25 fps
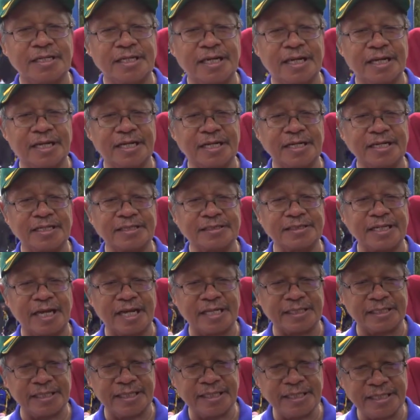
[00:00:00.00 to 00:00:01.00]
yang
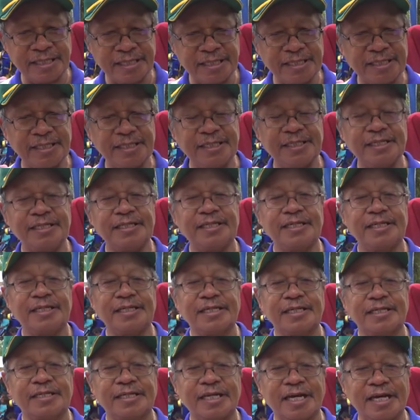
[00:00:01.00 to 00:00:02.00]
saat ini
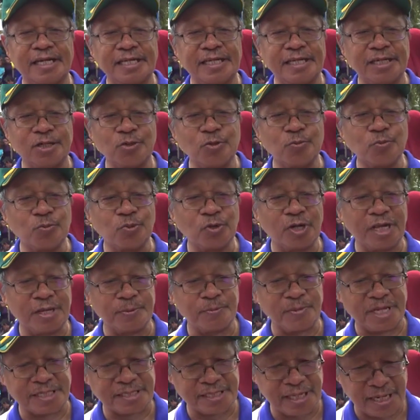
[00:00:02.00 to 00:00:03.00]
dari
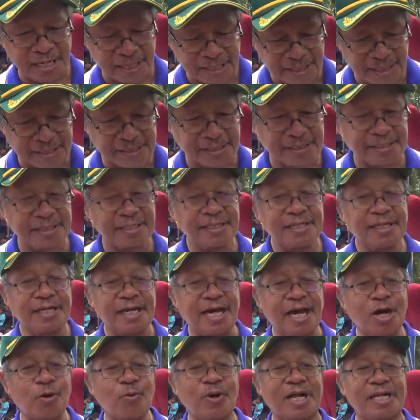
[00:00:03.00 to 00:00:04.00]
kumpulan masyarakat
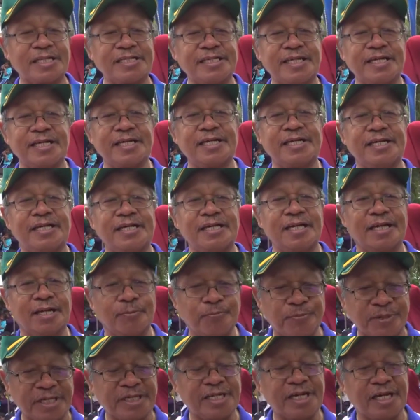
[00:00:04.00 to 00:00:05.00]
awalnya
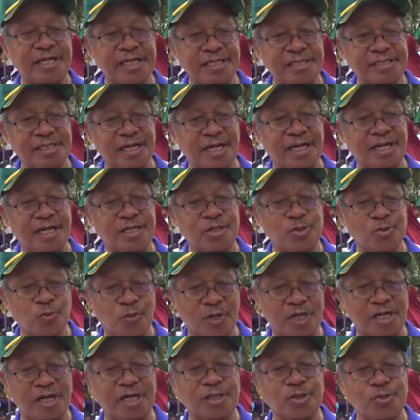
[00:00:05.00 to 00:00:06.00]
lebih dari
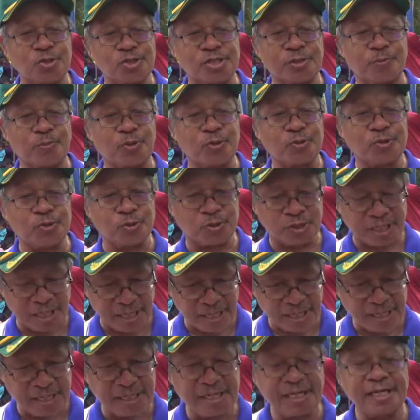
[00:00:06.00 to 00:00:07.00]
210
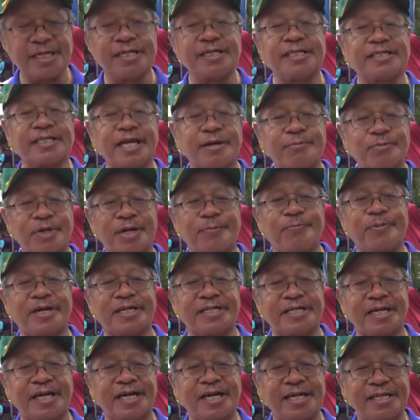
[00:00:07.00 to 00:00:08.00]
juta ditambah
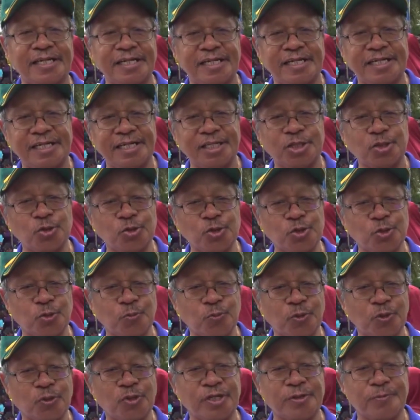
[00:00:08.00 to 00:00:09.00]
pada hari ini
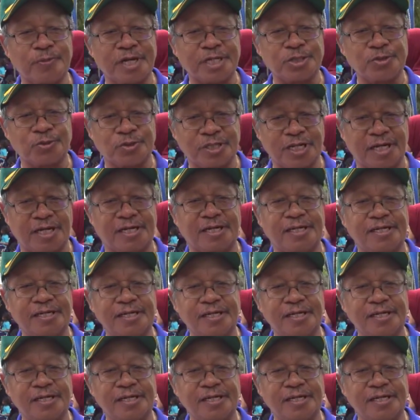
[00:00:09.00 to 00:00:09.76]
75 juta